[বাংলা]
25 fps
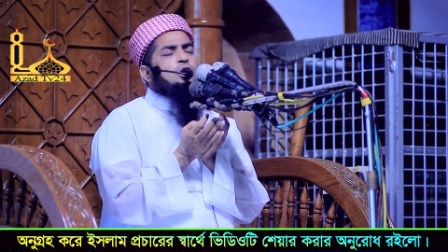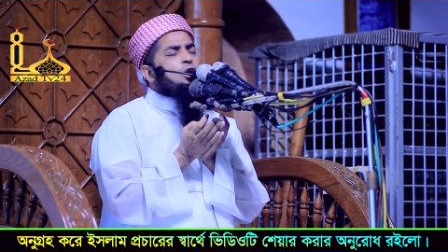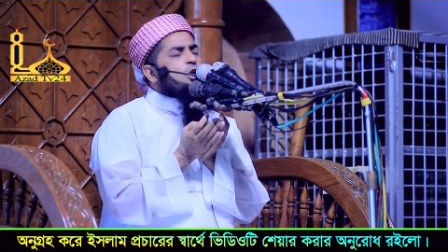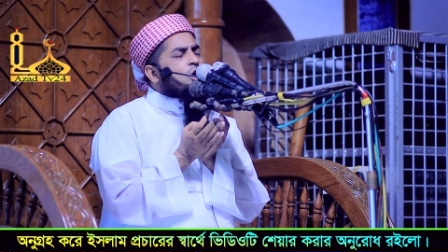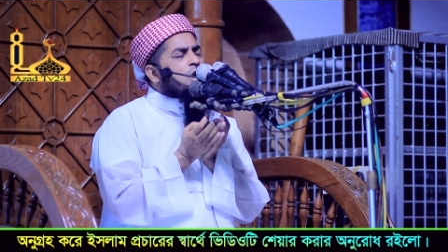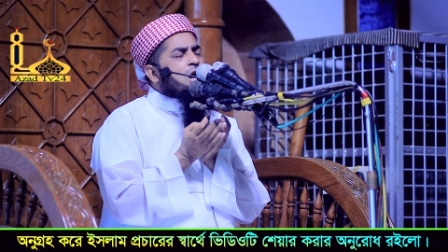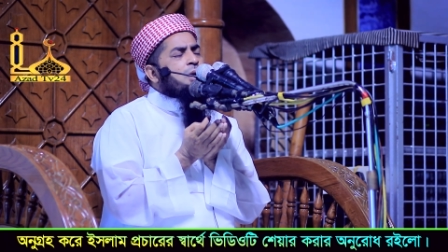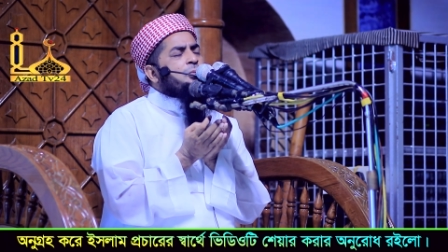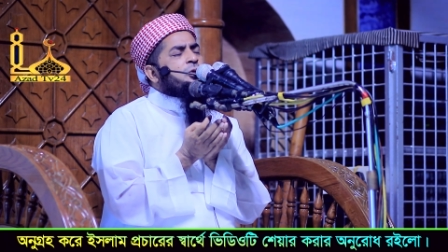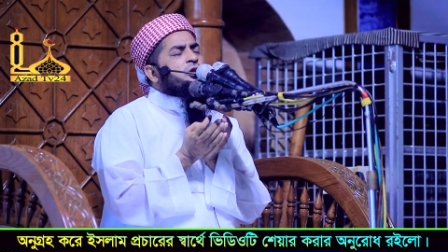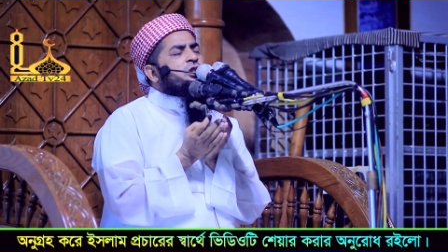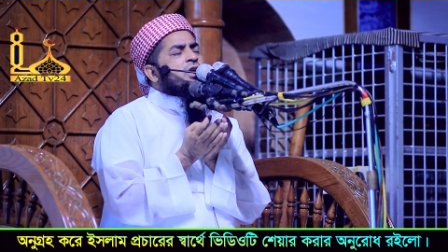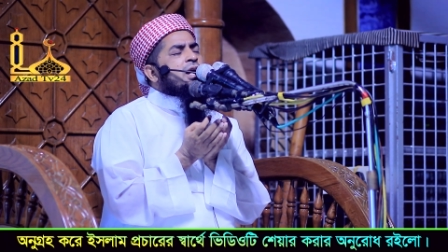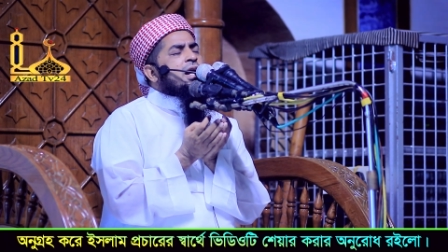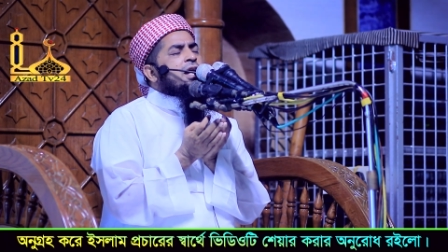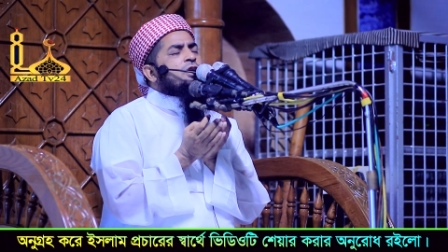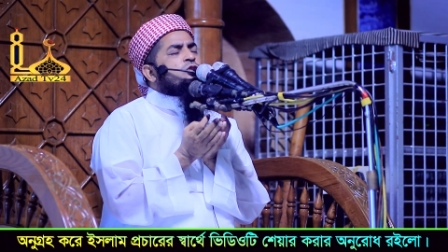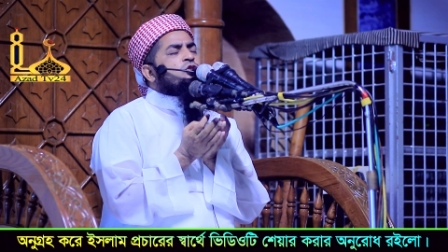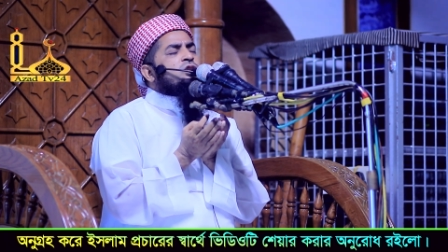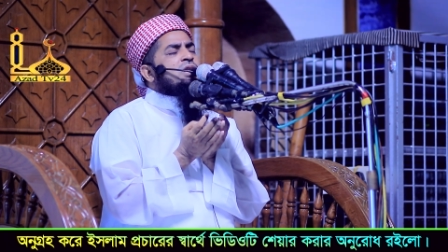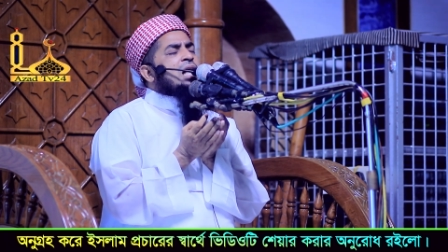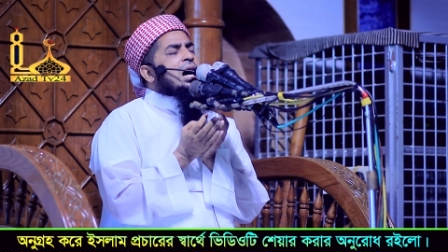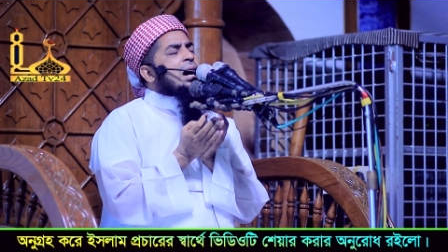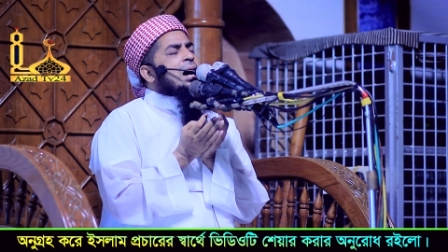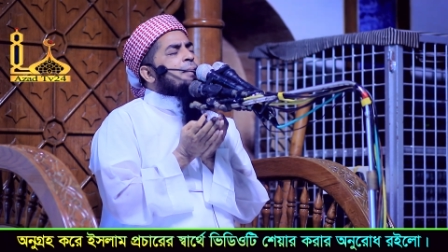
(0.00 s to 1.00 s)
কোনো ক্ষমতা নাই
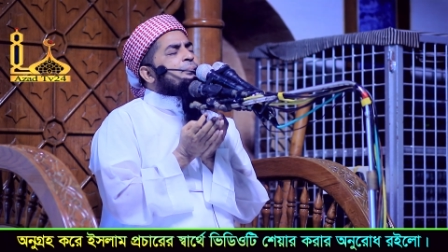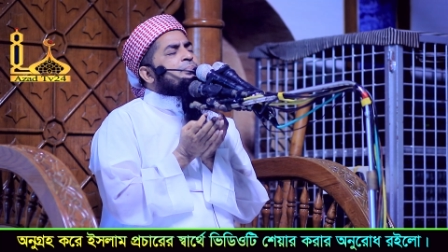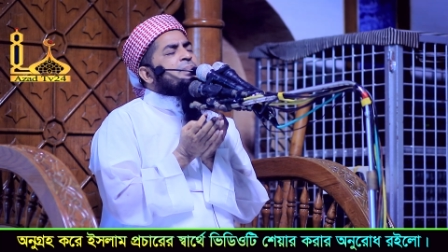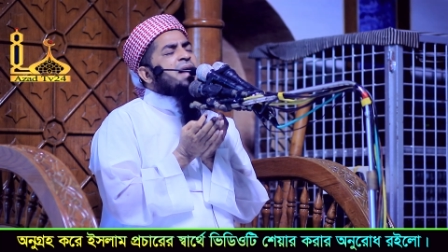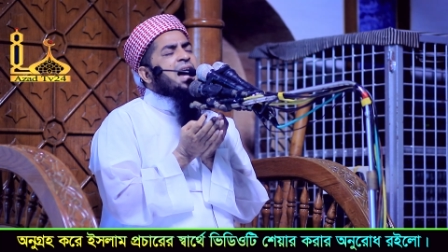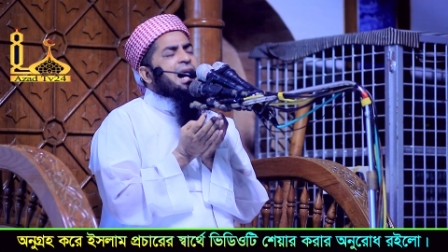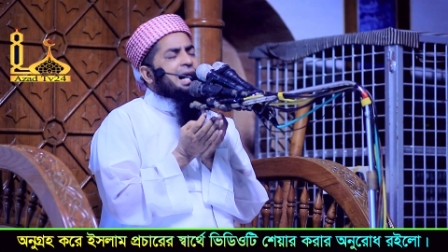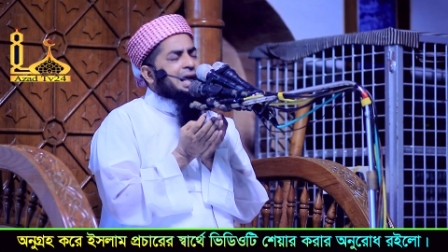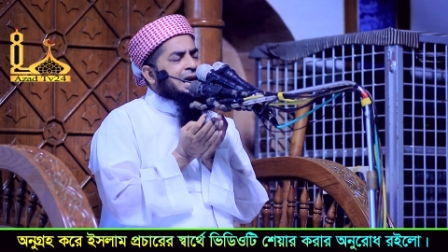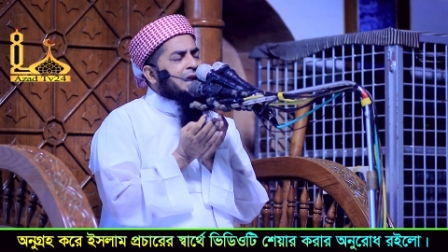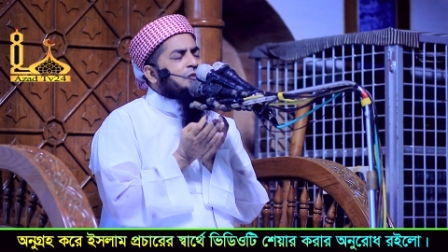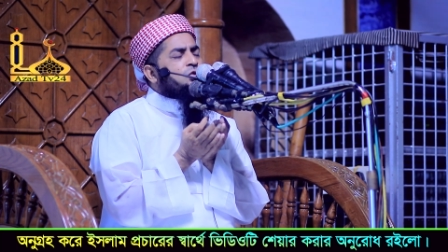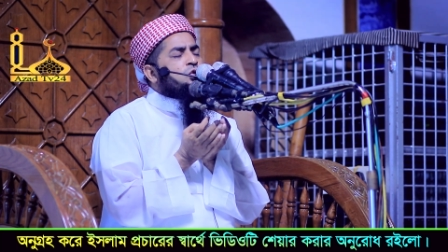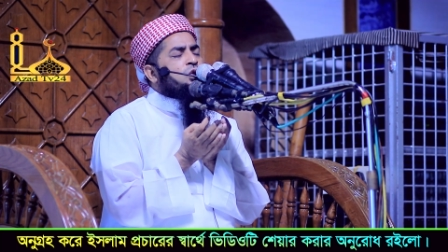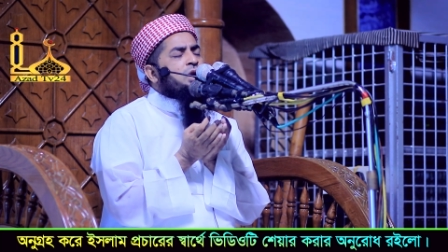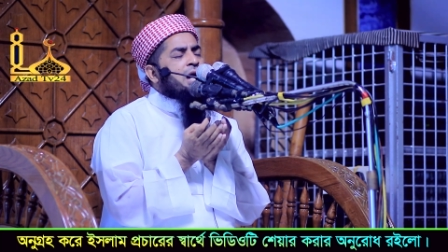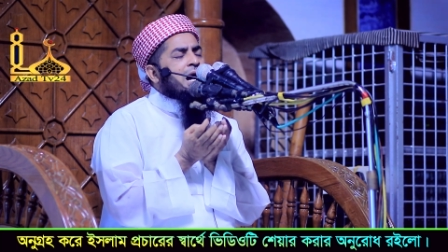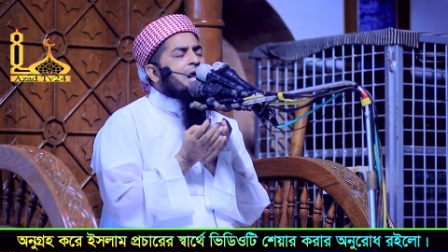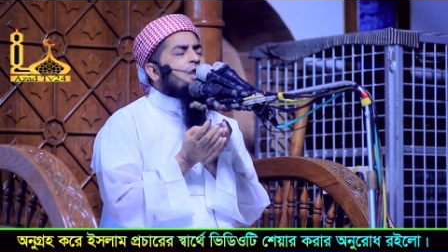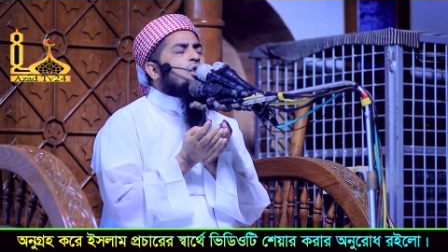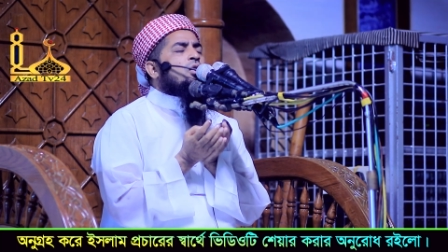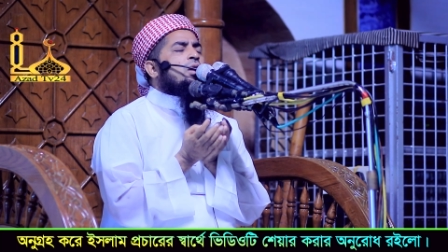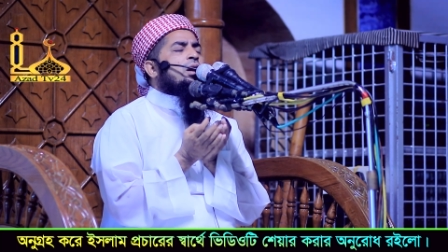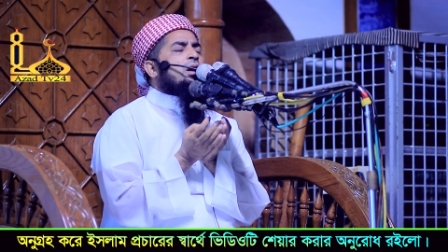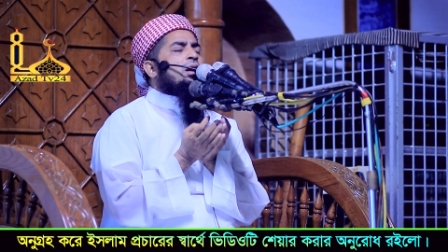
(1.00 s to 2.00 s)
যদি আপনি আক্রান্ত
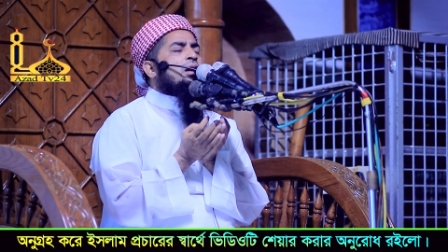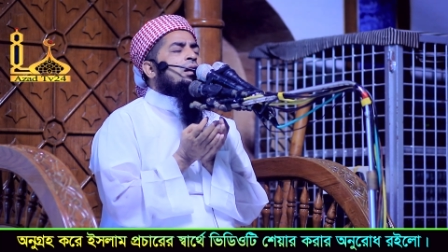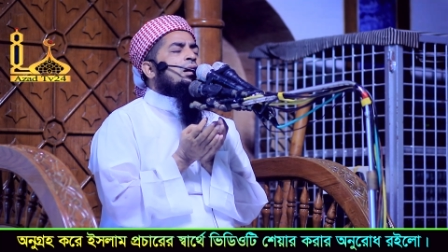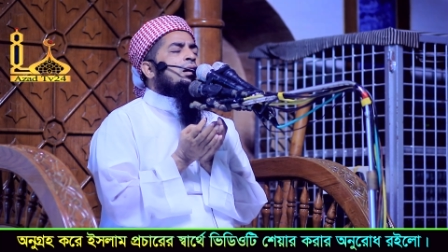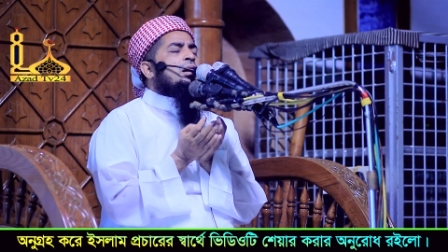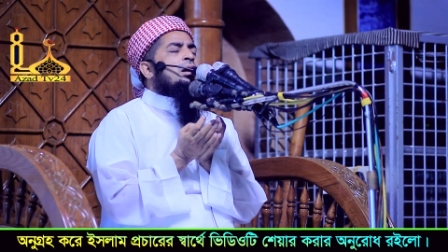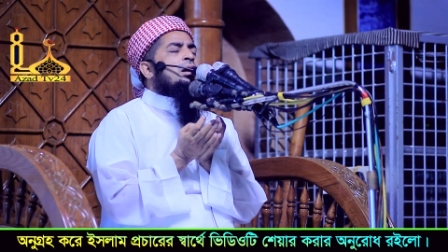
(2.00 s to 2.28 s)
না করেন